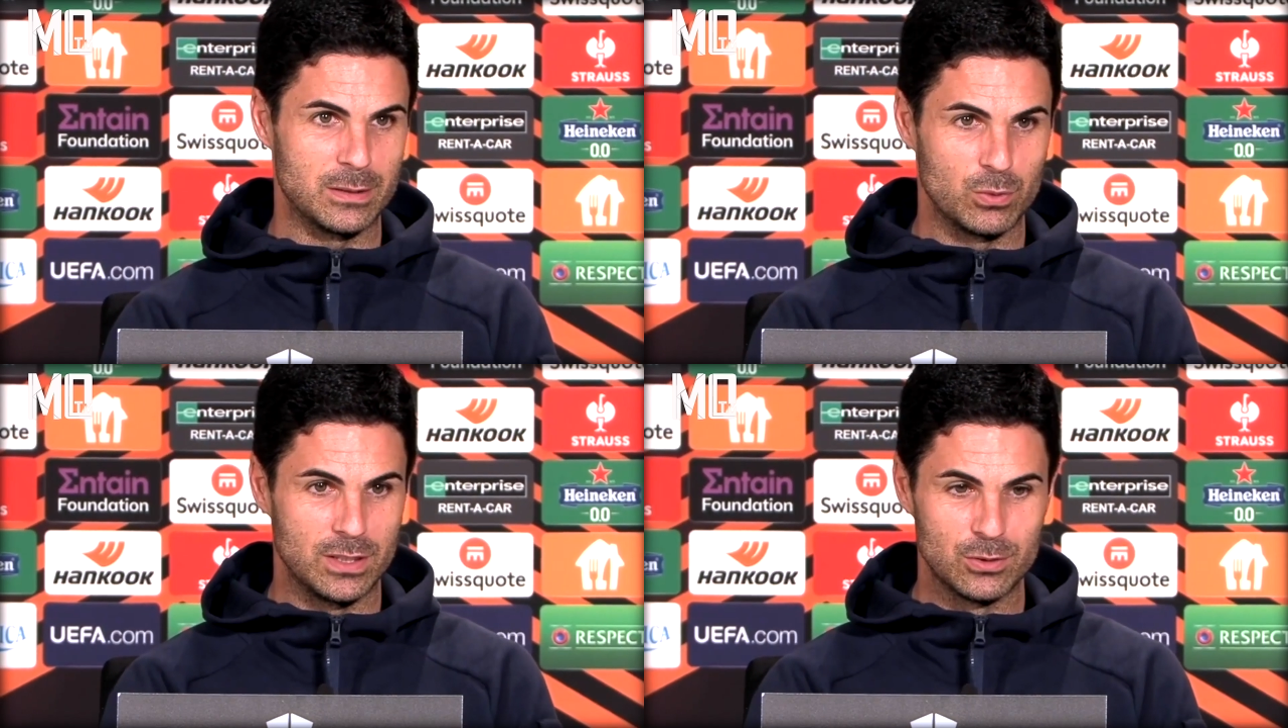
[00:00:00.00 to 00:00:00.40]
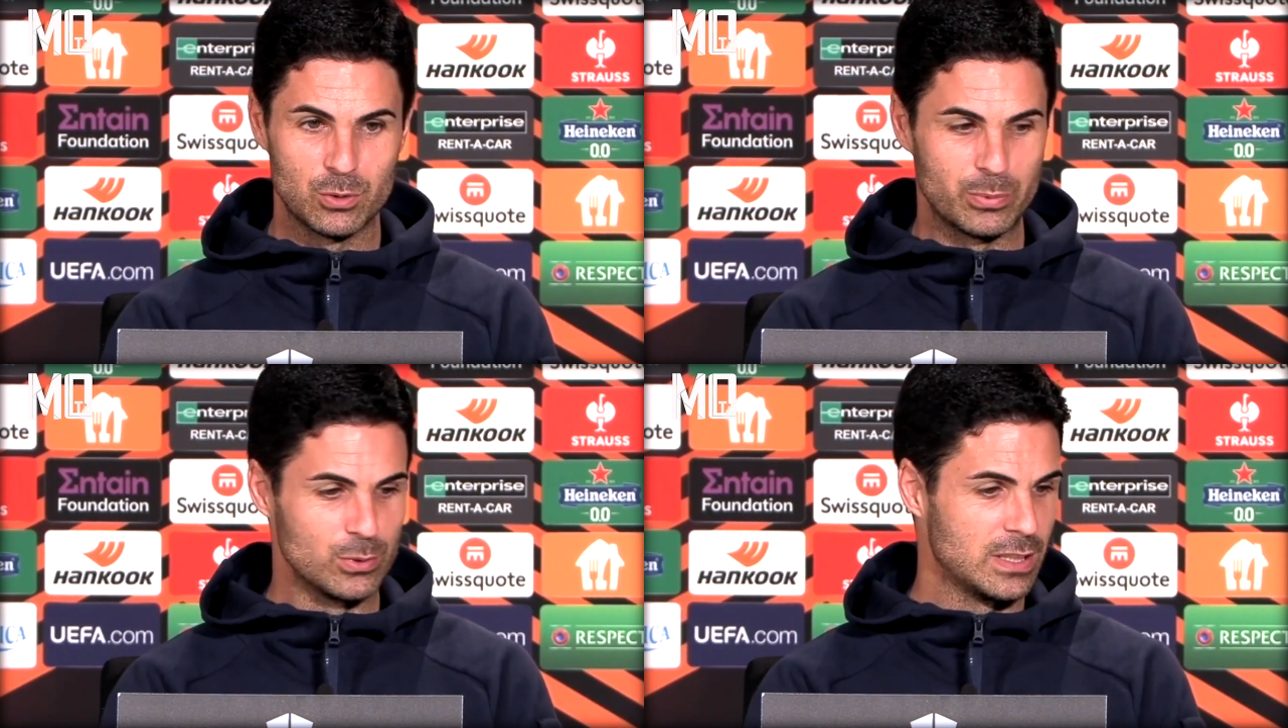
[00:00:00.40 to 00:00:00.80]
Còn thì
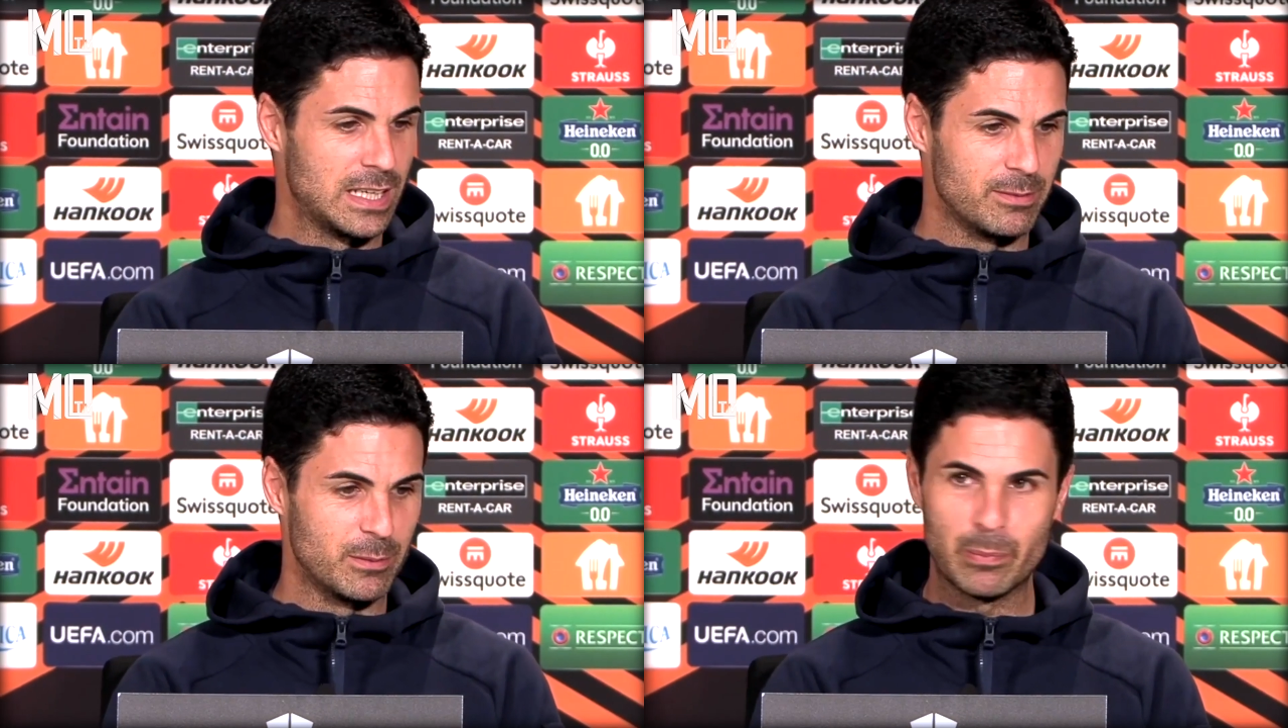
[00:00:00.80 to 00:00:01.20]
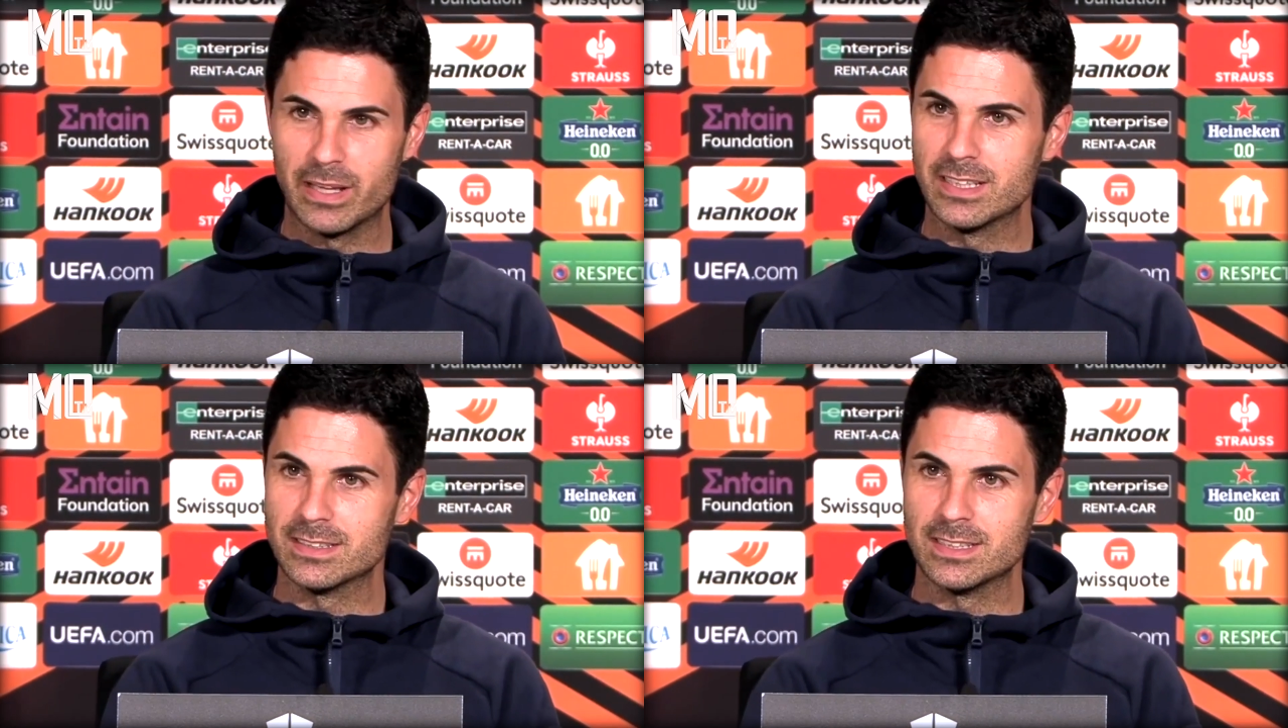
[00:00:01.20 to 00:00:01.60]
chúng tôi cần cho ra
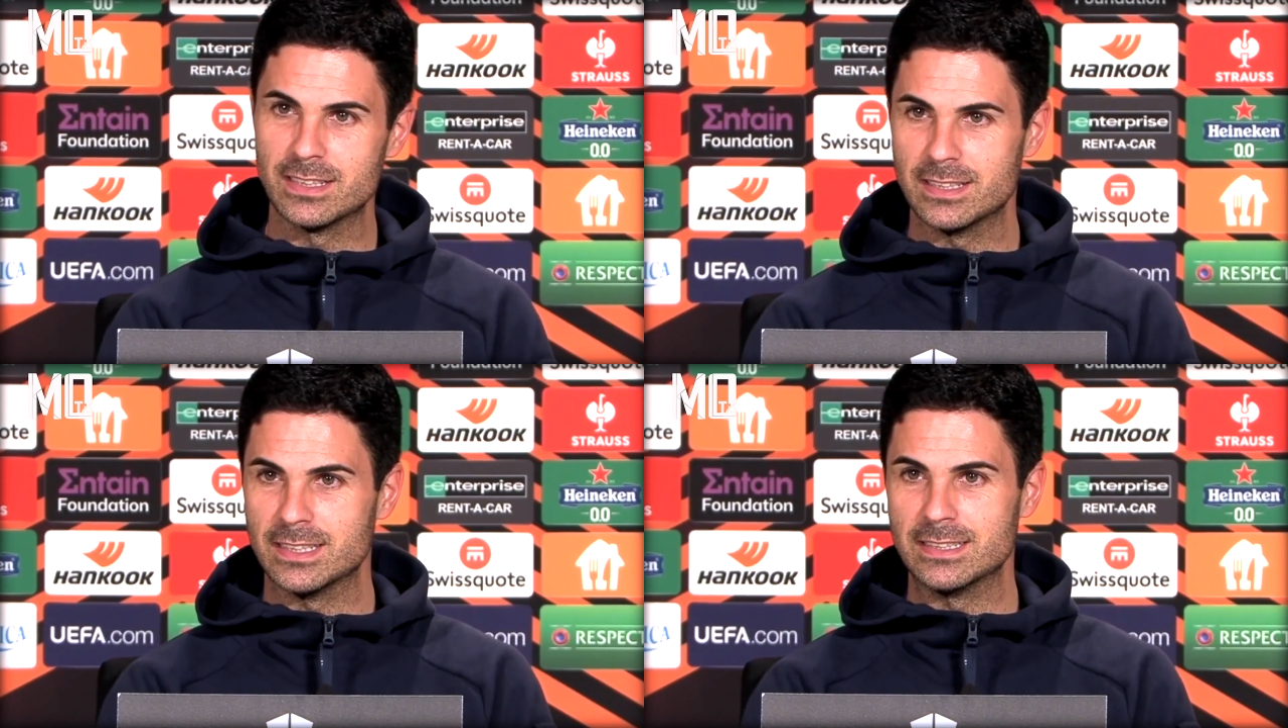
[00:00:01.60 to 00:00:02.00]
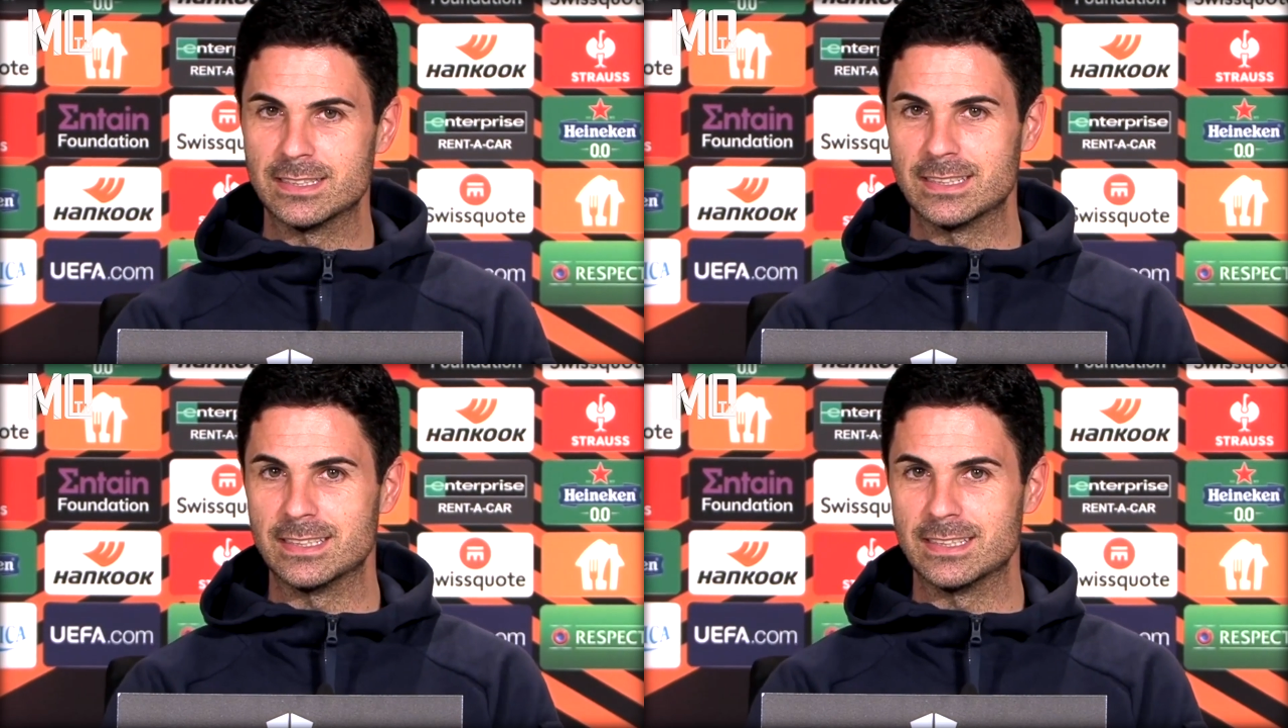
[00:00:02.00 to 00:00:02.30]
sân 11 người,